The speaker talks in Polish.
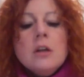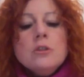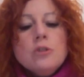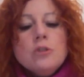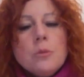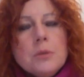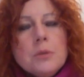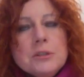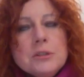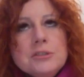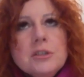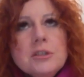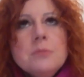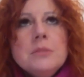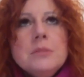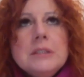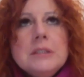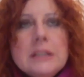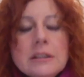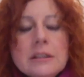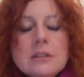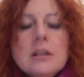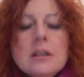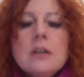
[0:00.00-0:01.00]
to będziemy
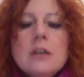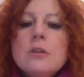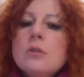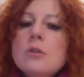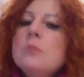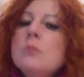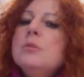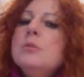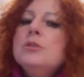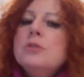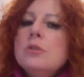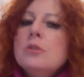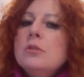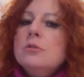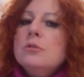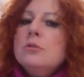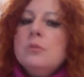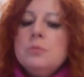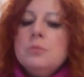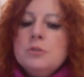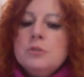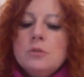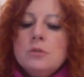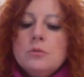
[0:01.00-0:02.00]
jednak robić krok
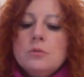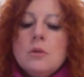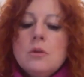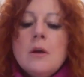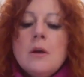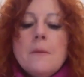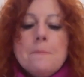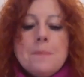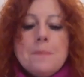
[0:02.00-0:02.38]
do przodu.